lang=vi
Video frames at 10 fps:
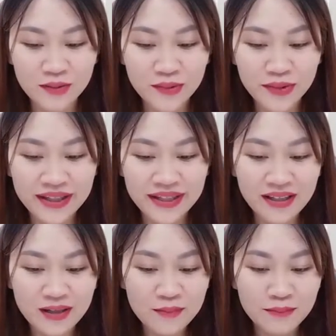
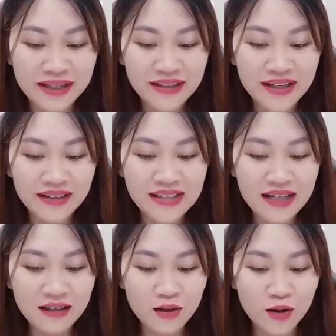Uy, mấy người đừng
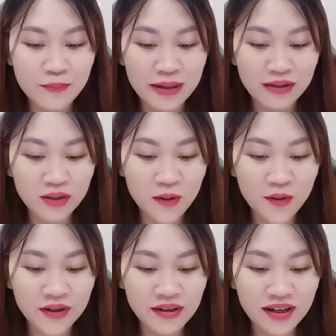nhân cơ hội mắng
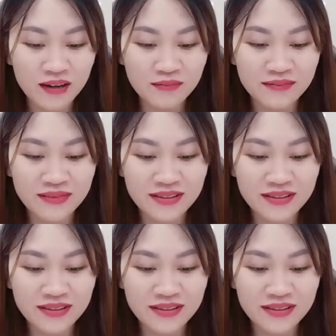tôi có được không?